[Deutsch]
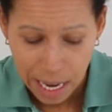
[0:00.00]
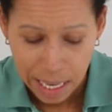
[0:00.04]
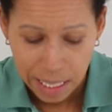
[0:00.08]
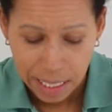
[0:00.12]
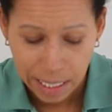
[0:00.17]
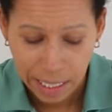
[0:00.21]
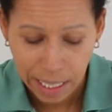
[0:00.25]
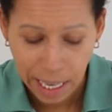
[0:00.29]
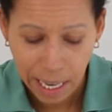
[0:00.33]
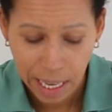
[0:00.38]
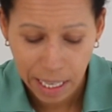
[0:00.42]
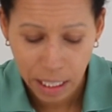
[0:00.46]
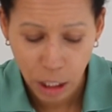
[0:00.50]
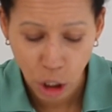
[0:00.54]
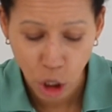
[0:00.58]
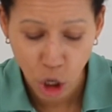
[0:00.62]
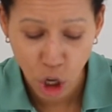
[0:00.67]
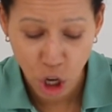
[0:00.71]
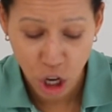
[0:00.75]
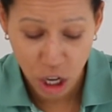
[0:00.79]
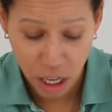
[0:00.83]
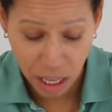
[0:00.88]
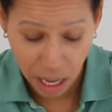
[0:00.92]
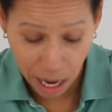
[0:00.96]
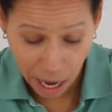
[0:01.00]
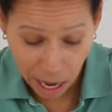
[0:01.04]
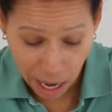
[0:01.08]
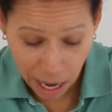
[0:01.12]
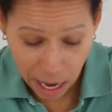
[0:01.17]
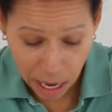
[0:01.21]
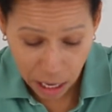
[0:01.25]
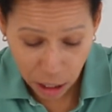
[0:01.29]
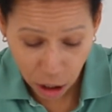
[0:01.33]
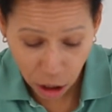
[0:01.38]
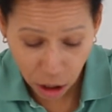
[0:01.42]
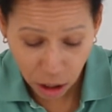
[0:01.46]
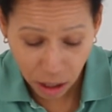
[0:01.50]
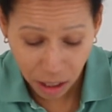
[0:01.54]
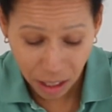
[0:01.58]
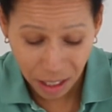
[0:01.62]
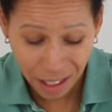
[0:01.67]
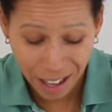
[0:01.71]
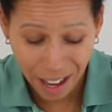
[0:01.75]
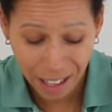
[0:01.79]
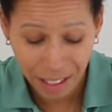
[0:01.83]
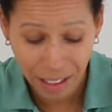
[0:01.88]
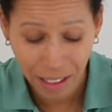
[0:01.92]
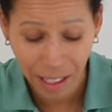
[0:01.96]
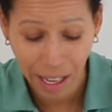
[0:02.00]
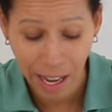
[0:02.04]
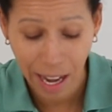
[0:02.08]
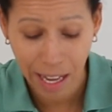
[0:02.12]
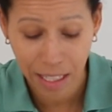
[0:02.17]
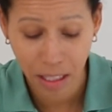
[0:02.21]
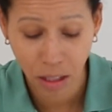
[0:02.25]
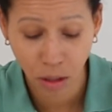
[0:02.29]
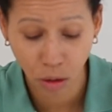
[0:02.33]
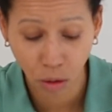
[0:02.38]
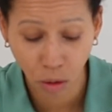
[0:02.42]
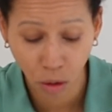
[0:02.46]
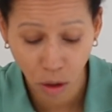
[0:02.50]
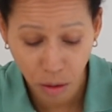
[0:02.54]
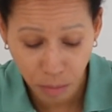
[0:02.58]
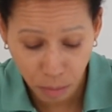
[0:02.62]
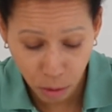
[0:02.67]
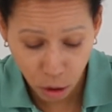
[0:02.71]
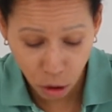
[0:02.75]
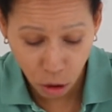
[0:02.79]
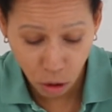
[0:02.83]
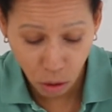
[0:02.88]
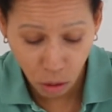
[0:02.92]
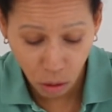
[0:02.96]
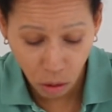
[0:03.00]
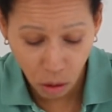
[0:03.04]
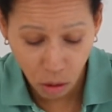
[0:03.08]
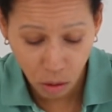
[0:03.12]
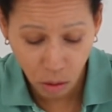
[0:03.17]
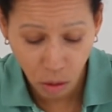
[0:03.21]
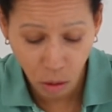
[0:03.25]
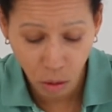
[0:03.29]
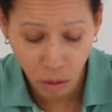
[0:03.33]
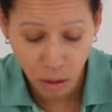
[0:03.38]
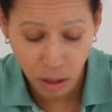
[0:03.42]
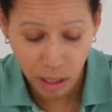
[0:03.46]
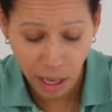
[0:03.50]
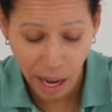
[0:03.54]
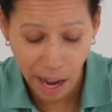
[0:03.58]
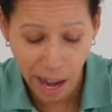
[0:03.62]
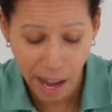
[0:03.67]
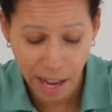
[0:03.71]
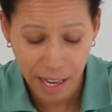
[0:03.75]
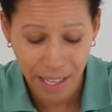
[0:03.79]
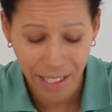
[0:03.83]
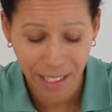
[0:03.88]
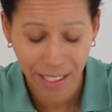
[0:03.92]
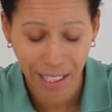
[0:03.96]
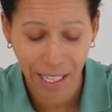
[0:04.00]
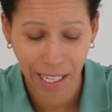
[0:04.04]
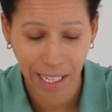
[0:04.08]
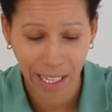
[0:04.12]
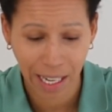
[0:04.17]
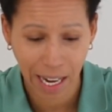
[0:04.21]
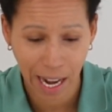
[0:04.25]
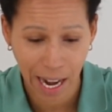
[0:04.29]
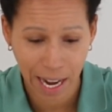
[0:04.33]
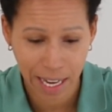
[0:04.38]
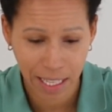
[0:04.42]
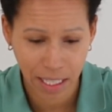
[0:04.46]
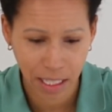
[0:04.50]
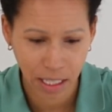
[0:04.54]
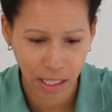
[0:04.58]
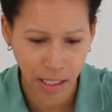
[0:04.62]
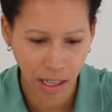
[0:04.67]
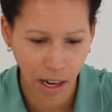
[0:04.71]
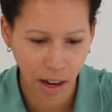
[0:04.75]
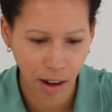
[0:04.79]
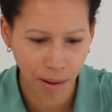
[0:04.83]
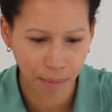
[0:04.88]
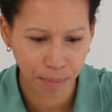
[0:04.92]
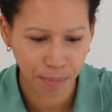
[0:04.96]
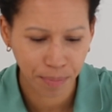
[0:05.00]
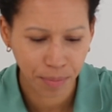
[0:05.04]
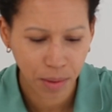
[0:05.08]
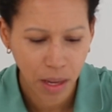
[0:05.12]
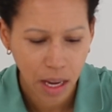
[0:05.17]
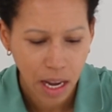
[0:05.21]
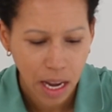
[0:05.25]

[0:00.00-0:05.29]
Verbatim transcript: sie schnarcht, hat Herzrhythmusstörung und einen Reizdarm.